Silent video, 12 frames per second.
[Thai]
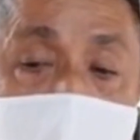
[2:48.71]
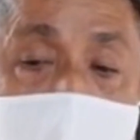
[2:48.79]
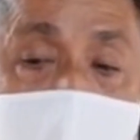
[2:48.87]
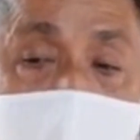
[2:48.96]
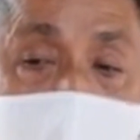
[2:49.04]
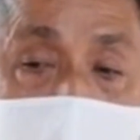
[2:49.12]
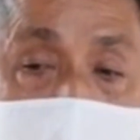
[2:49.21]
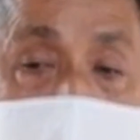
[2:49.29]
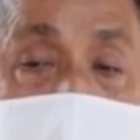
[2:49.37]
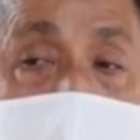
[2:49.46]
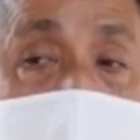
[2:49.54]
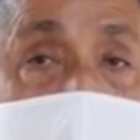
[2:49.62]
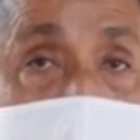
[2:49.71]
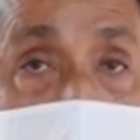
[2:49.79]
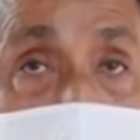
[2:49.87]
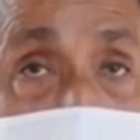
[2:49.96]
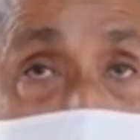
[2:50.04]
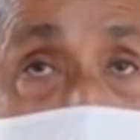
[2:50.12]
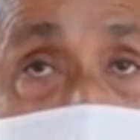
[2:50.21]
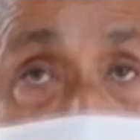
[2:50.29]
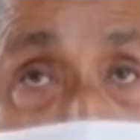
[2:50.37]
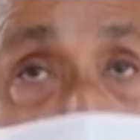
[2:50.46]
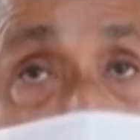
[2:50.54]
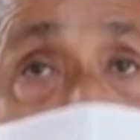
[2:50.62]
มารถที่จะควบคุมคนให้เข้า
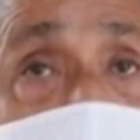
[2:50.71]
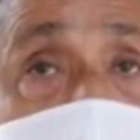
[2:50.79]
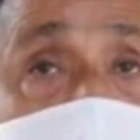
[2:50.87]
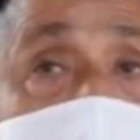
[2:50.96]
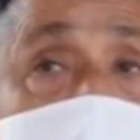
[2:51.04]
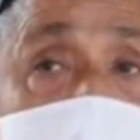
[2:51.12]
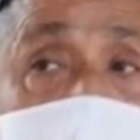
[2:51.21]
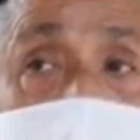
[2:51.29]
ไปใน